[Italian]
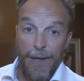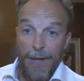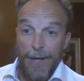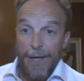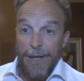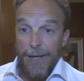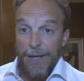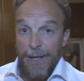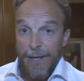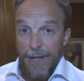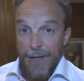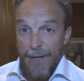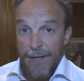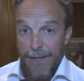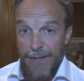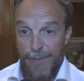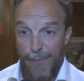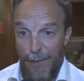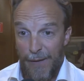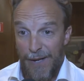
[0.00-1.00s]

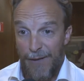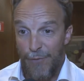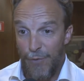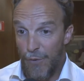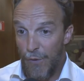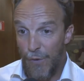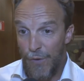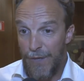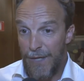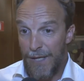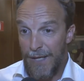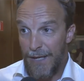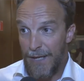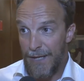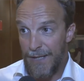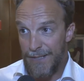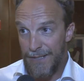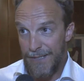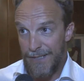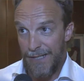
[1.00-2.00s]
e speriamo tutti che,
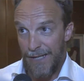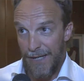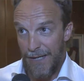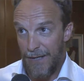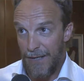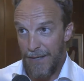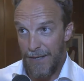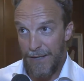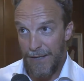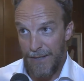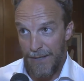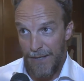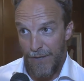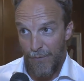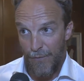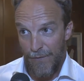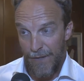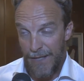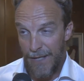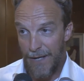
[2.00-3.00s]
che, ci sia una
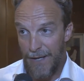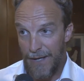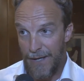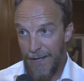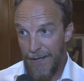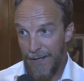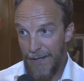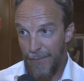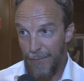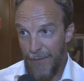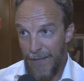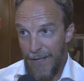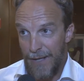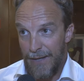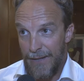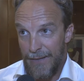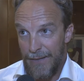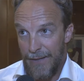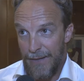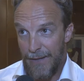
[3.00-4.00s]
novità
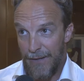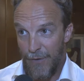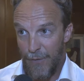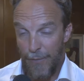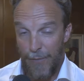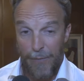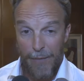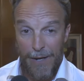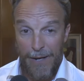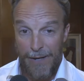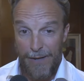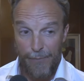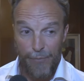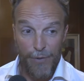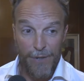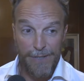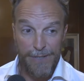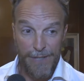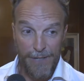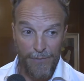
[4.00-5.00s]
imminente come magari
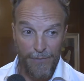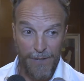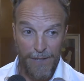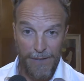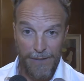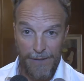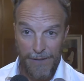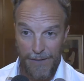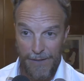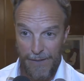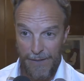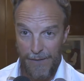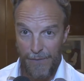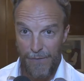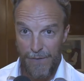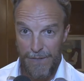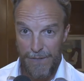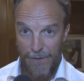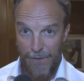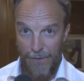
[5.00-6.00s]
può essere quella di, di,
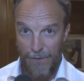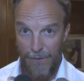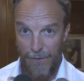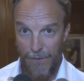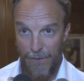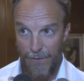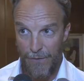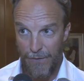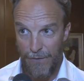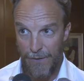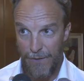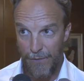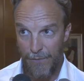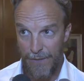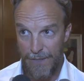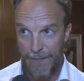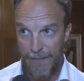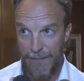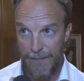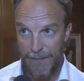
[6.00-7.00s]
questo, di,
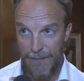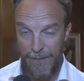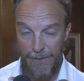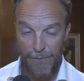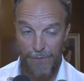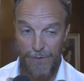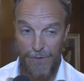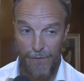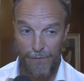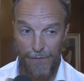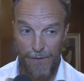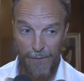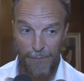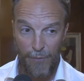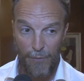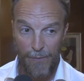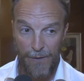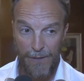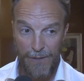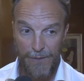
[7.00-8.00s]
questa, di questo, fine
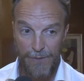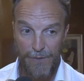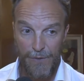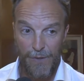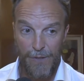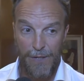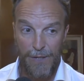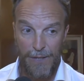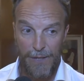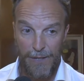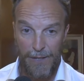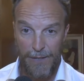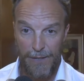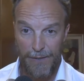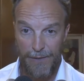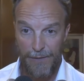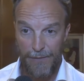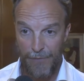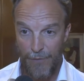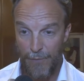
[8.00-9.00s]
pomeriggio
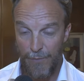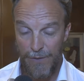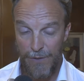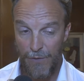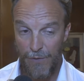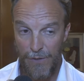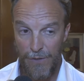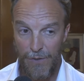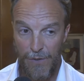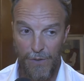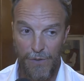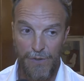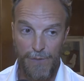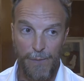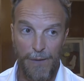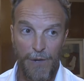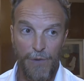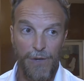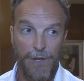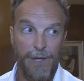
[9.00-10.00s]
e come ti ho detto
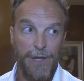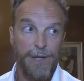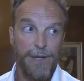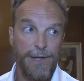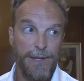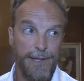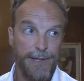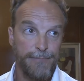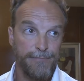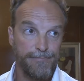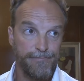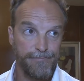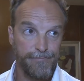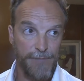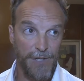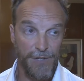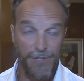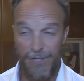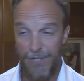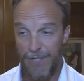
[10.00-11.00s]
spero che,
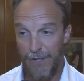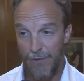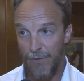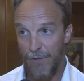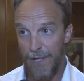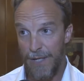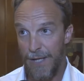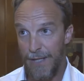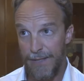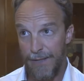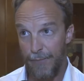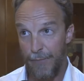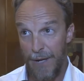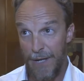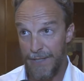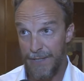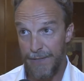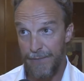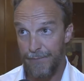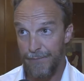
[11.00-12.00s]
che ci siano degli altri
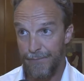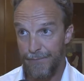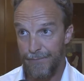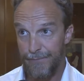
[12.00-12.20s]
passi.